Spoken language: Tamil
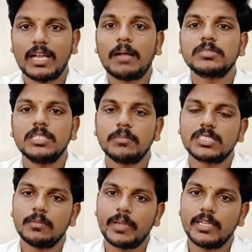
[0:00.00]
ஹாம்ஸ்ட்ரிங்
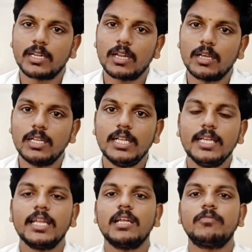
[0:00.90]
மசில் பெயின் இருக்கலாம்
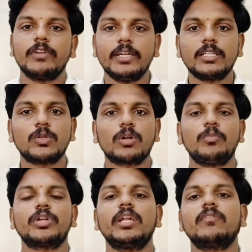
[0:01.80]
இல்லை ஃப்ரெண்ட்டு தொட
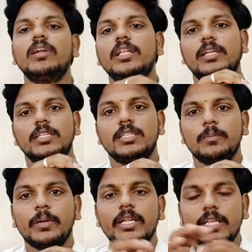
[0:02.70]
மட்டும் எனக்கு வலி இருக்குது
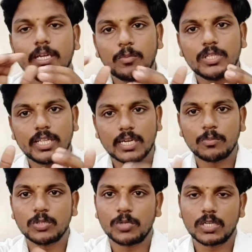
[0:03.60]
படி ஏறும்போது
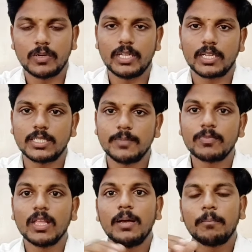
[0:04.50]
போது மட்டும் வலி இருக்குது
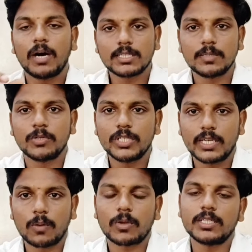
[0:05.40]
பாத்ரூம் வந்து
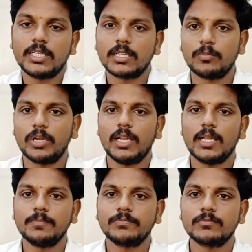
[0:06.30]
என்னால் உட்காந்து எழுந்துக்க
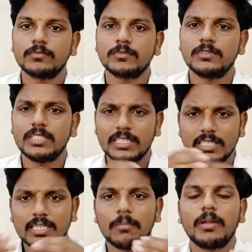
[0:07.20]
முடியல
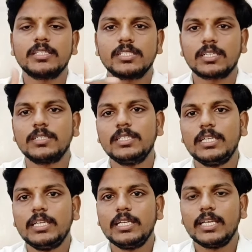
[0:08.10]
நிறைய கம்ப்ளைண்ட்ஸ் இருக்குது
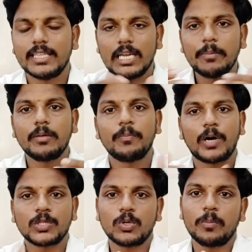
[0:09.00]
இது எல்லாமே நம்ம
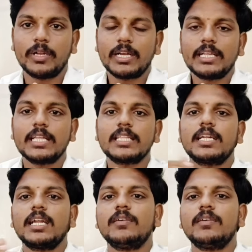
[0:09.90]
பார்த்தோம் அப்படின்னா எதனால்